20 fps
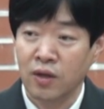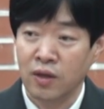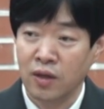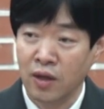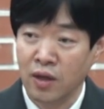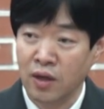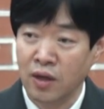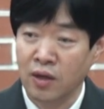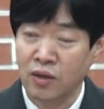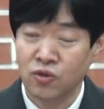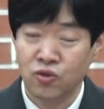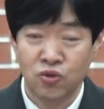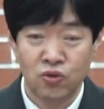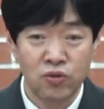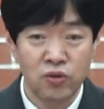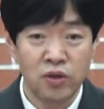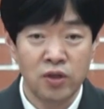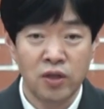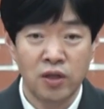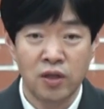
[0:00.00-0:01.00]
내가
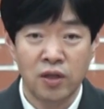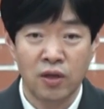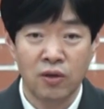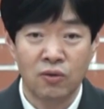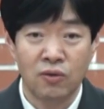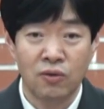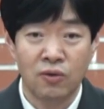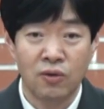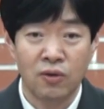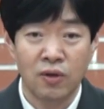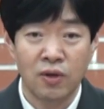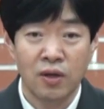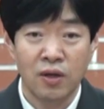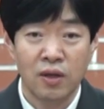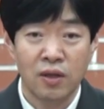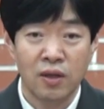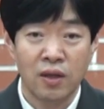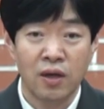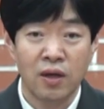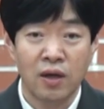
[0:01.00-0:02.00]
주인이 되고
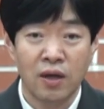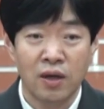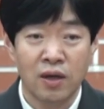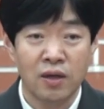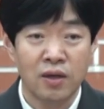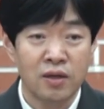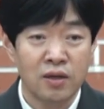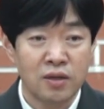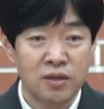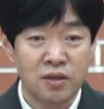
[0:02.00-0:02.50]
내가